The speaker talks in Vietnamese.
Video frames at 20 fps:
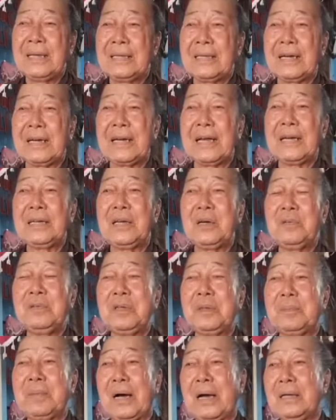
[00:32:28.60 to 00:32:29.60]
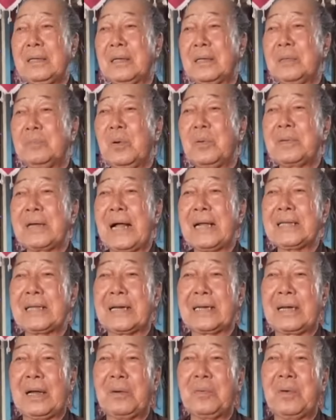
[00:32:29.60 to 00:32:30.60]
giờ đây nếu như mà cái người muốn đạt
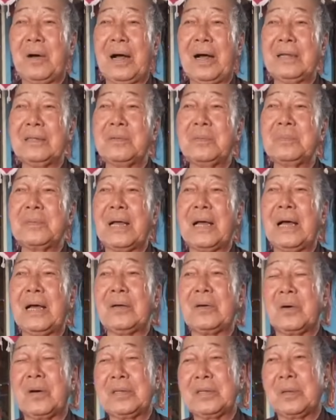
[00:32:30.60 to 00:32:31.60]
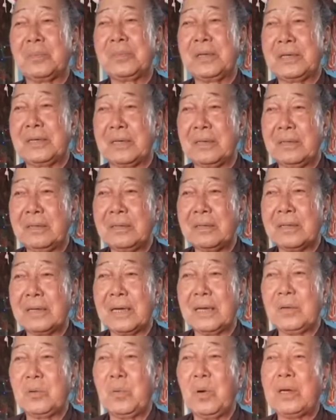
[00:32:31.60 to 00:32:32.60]
thành đạo quả chúng ta hãy coi trong lịch sử trước
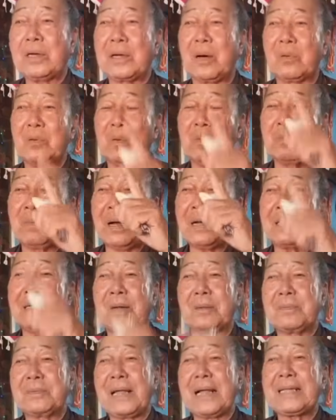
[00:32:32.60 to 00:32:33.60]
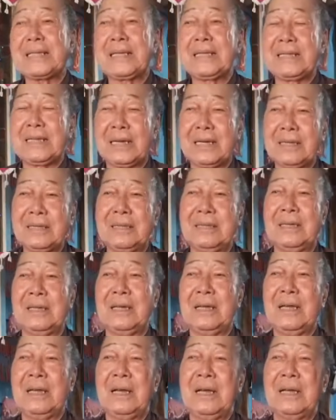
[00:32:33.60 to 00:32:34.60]
đây quốc đầu long phất độc giác thiên nhân
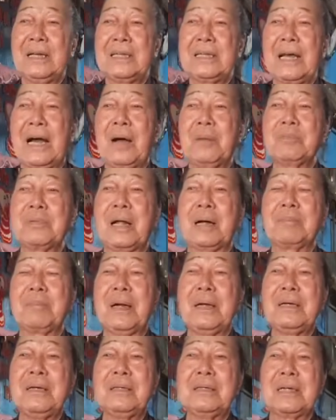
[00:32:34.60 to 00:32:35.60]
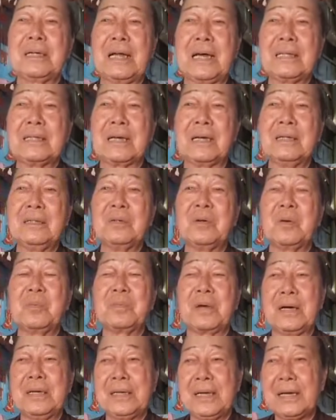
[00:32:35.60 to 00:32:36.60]
và ông trần bá lương là đệ tử của
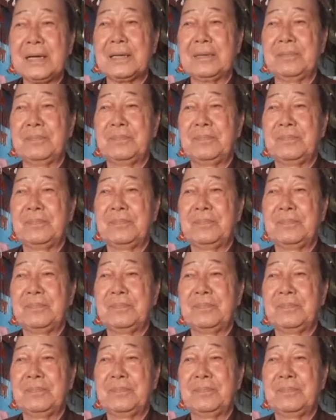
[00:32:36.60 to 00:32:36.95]
ông cử đó